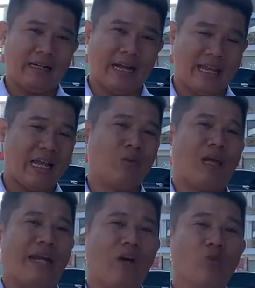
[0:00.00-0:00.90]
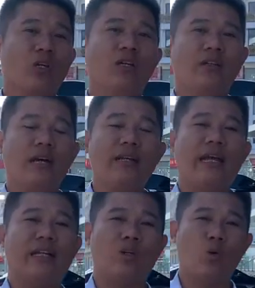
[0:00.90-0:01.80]
cả nhà chúng ta đầu tư đất
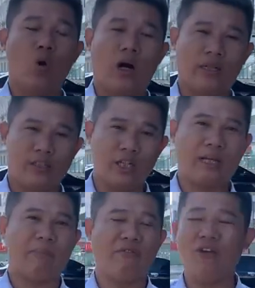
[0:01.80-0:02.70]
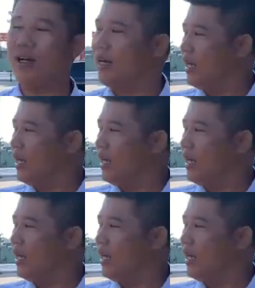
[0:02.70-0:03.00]
nền của Trơn Thành Bình Phước